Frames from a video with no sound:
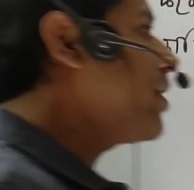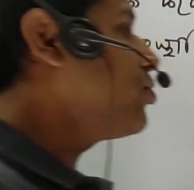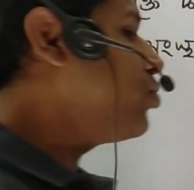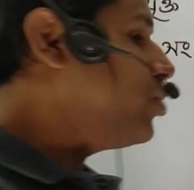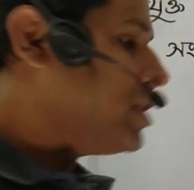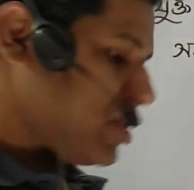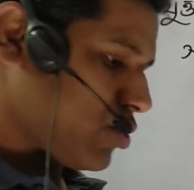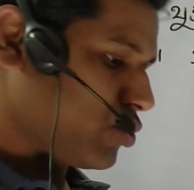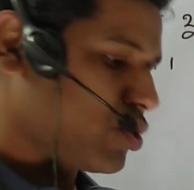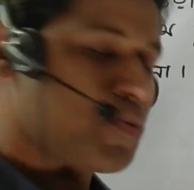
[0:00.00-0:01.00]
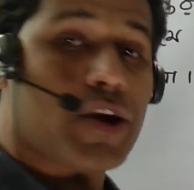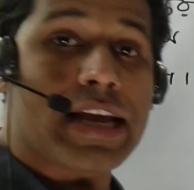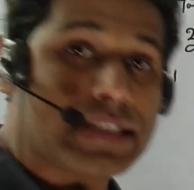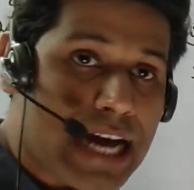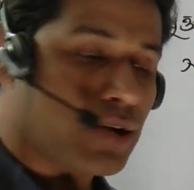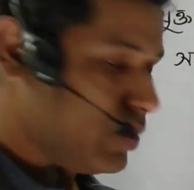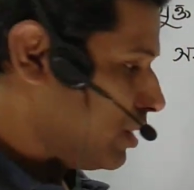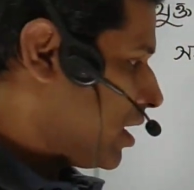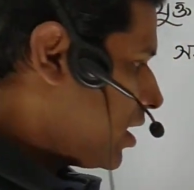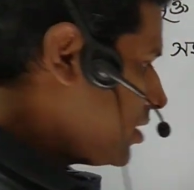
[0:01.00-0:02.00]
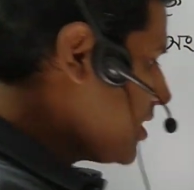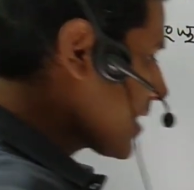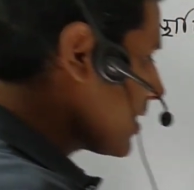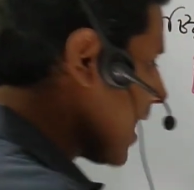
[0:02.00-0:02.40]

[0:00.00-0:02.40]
এতটুকু জিনিস অন্তত পক্ষে জানো যে একটা